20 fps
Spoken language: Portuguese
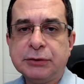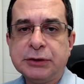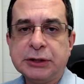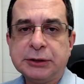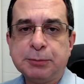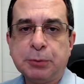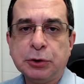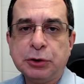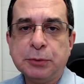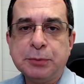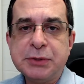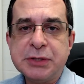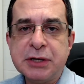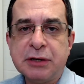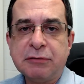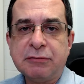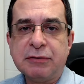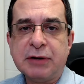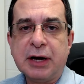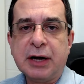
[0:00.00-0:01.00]
Vocês podem
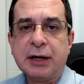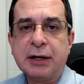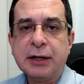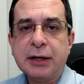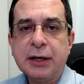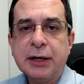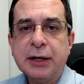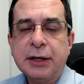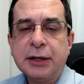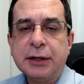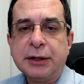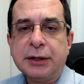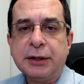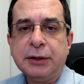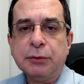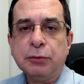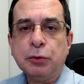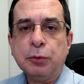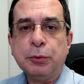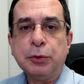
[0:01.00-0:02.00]
observar
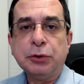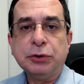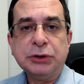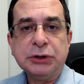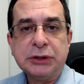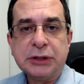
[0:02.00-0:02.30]
que o número de